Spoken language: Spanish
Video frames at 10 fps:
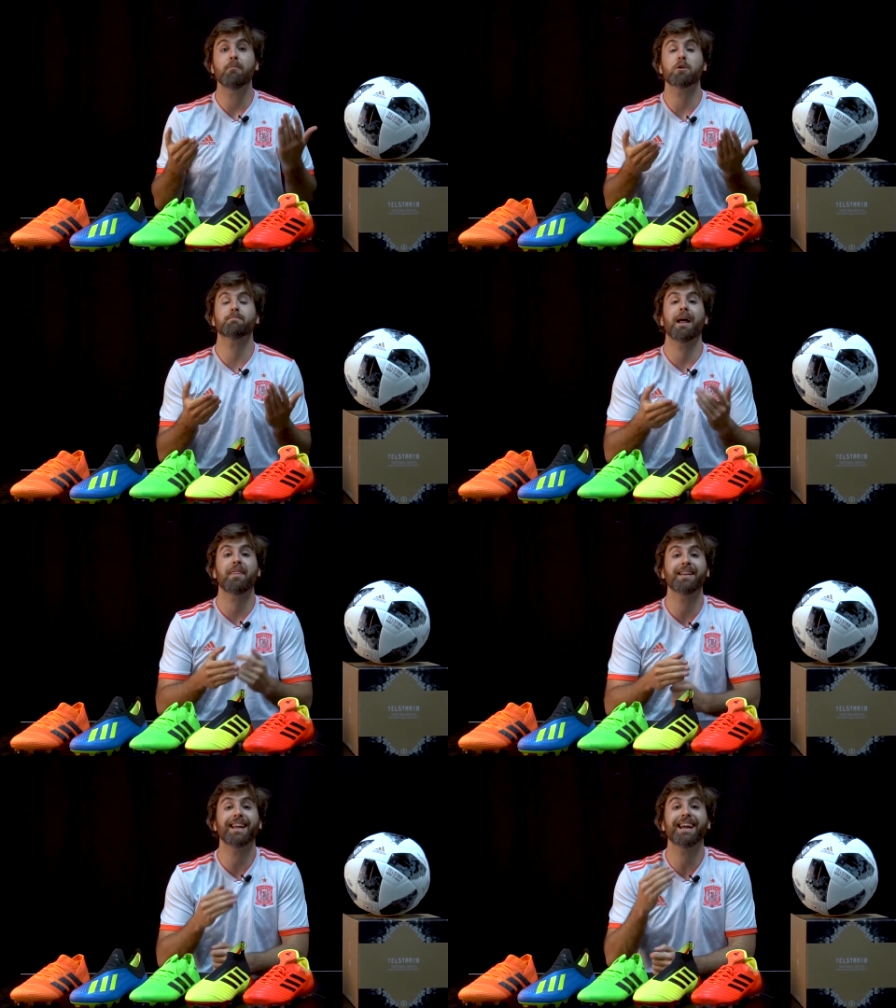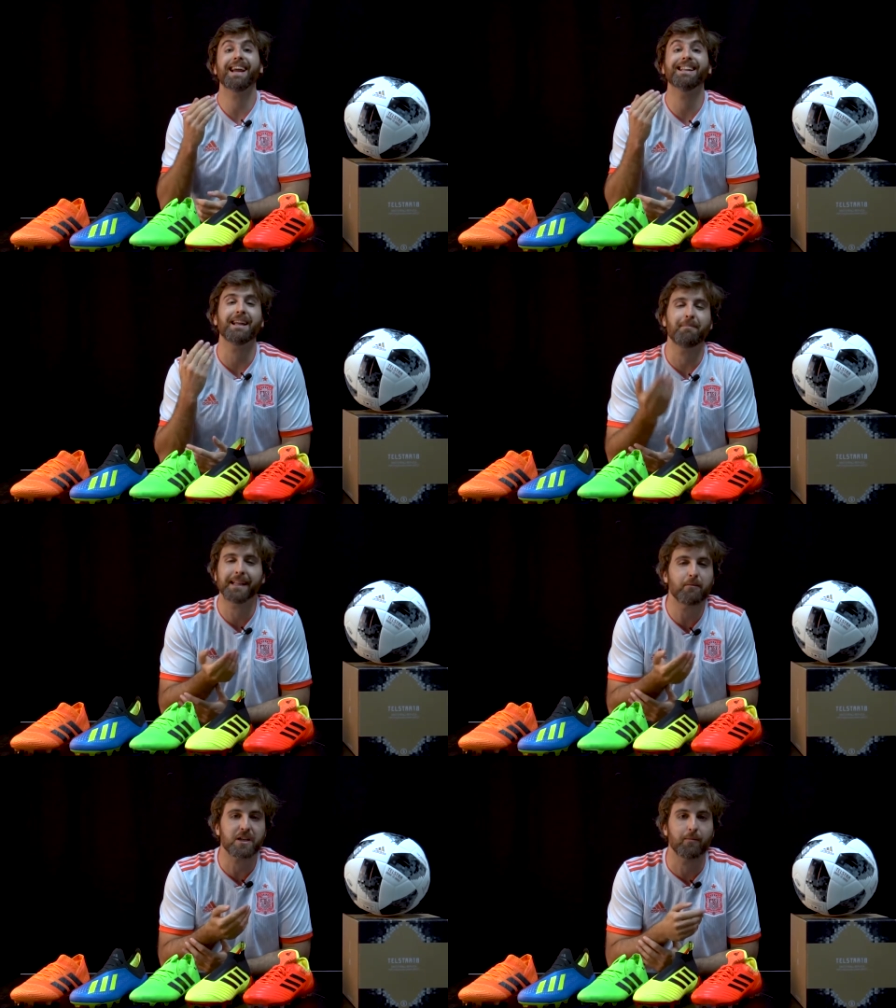Pues para decirte que te
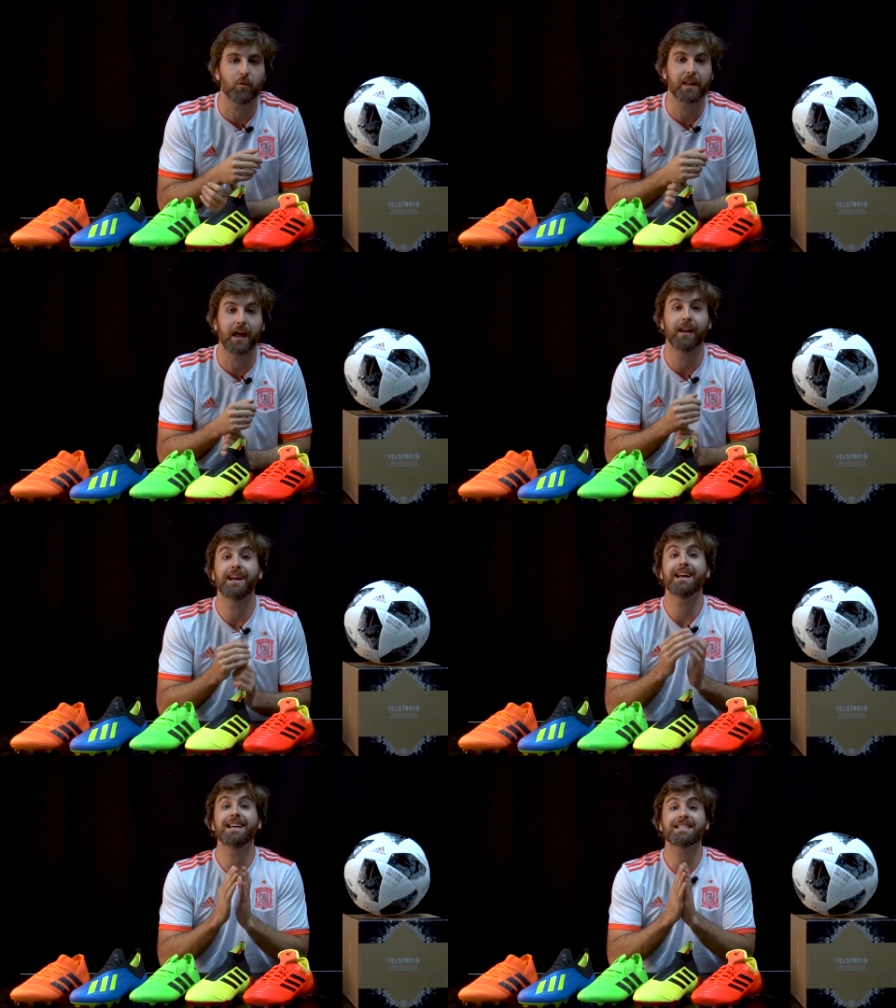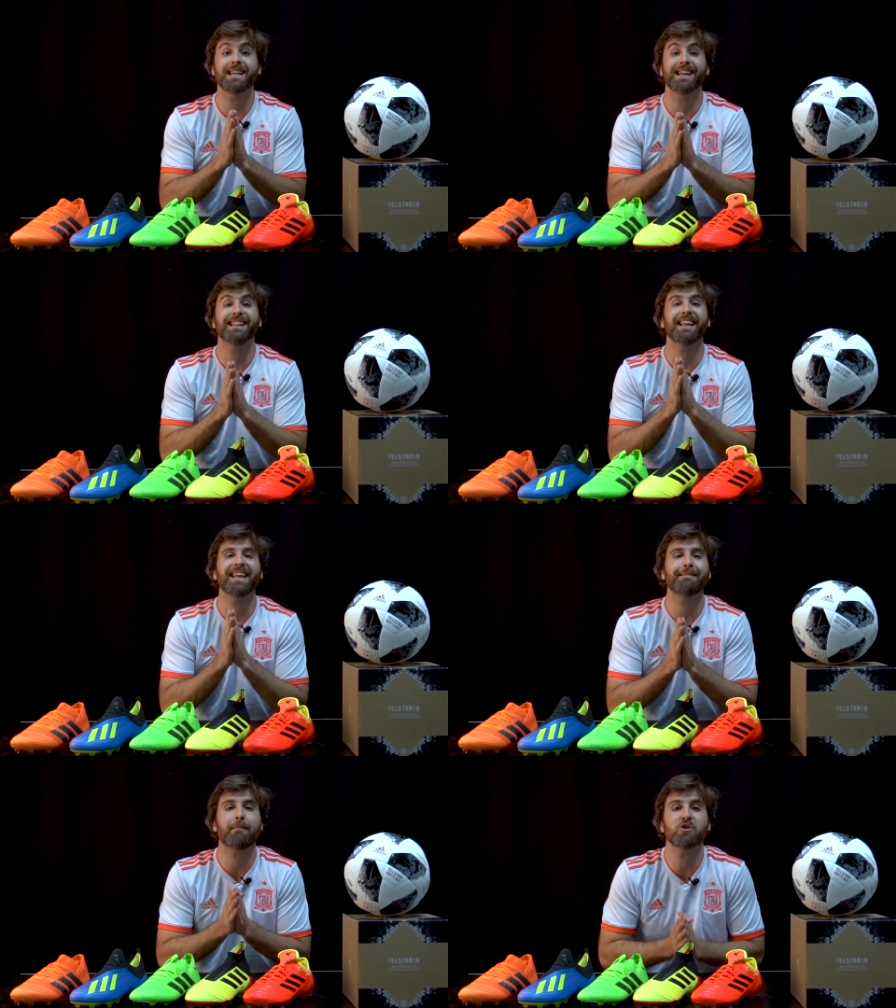invitamos al Mundial. Sí, te
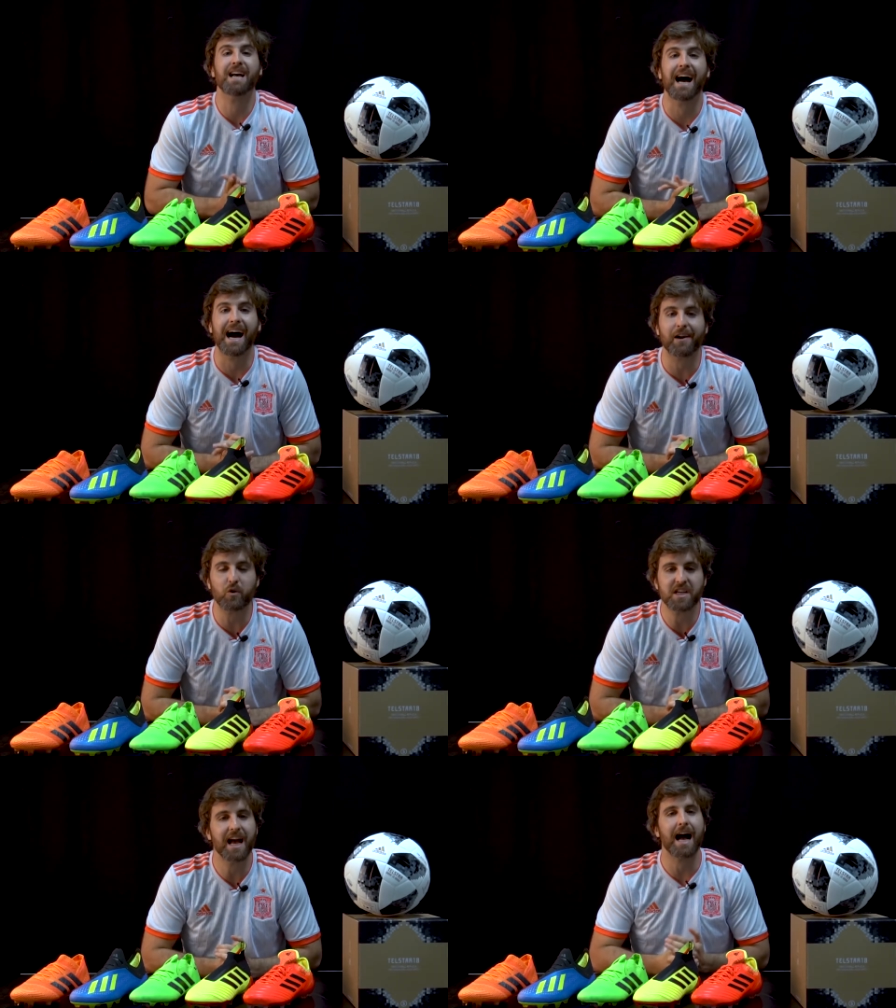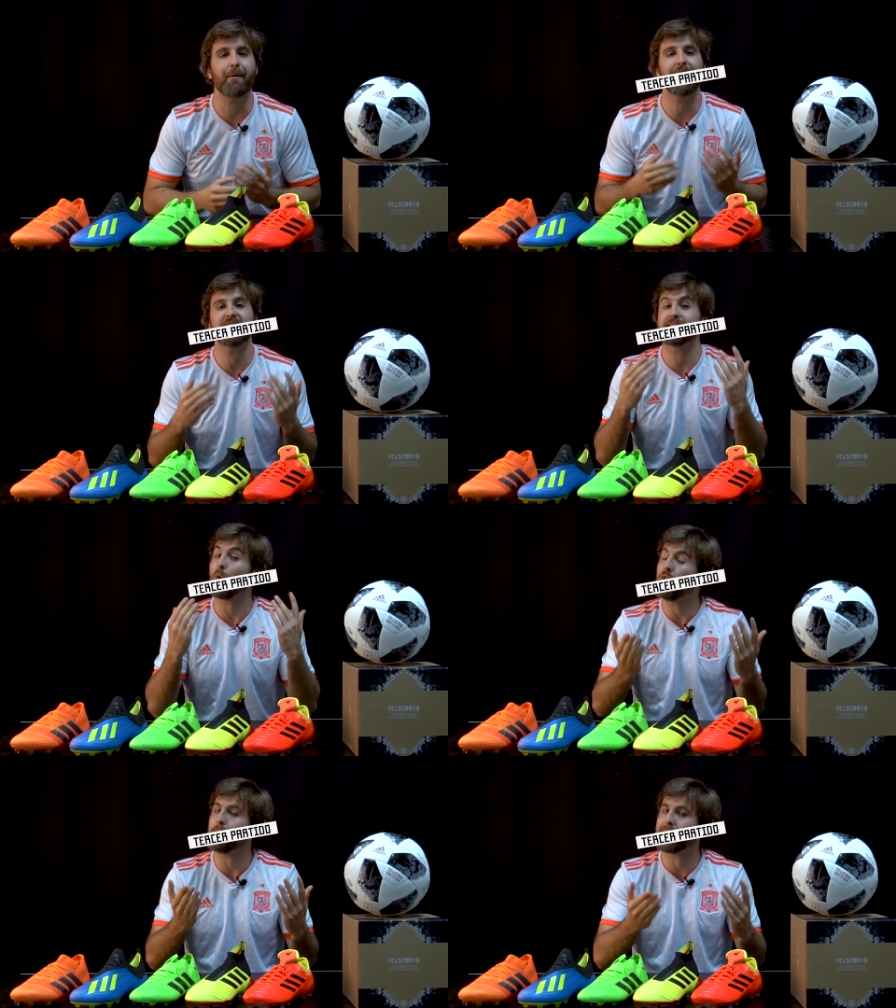llevamos a Rusia a ver el
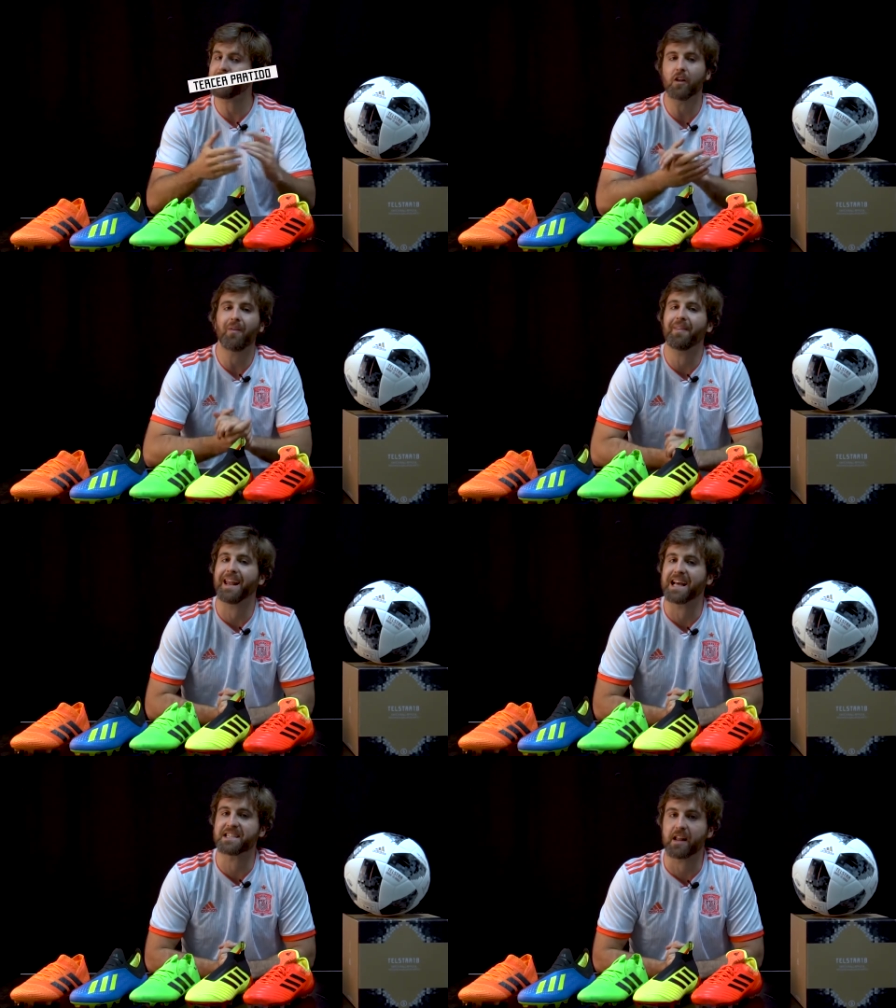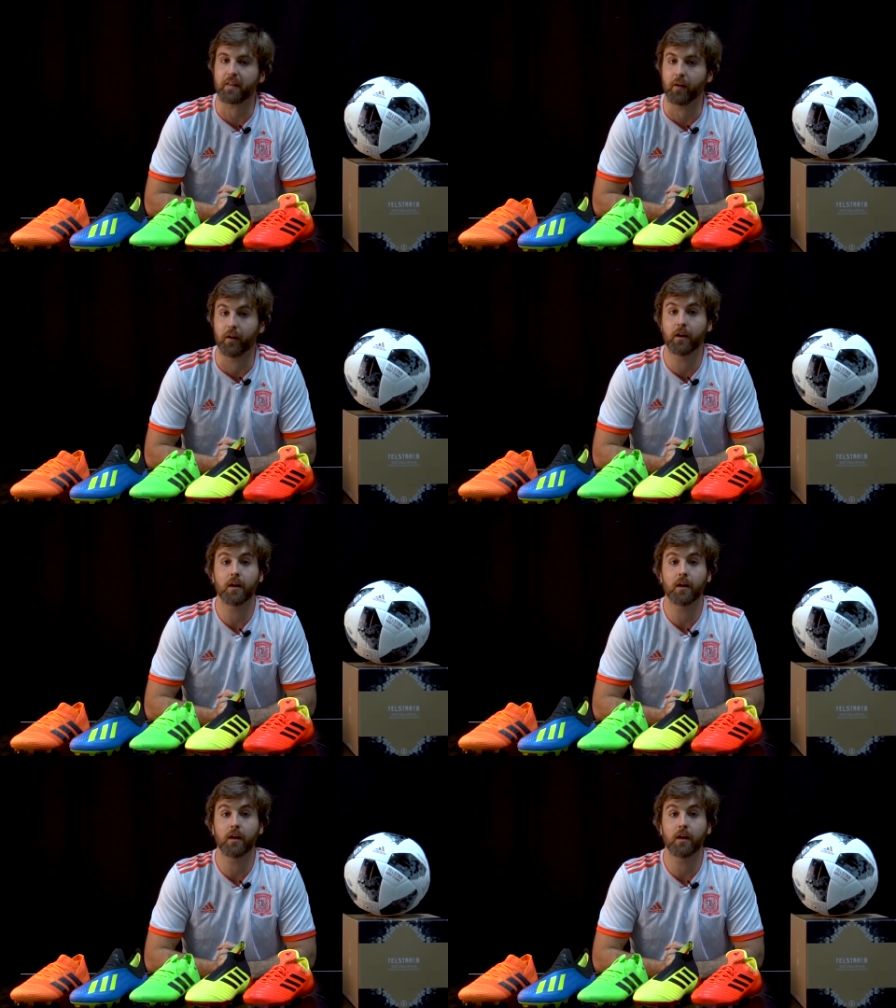segundo partido de la selección.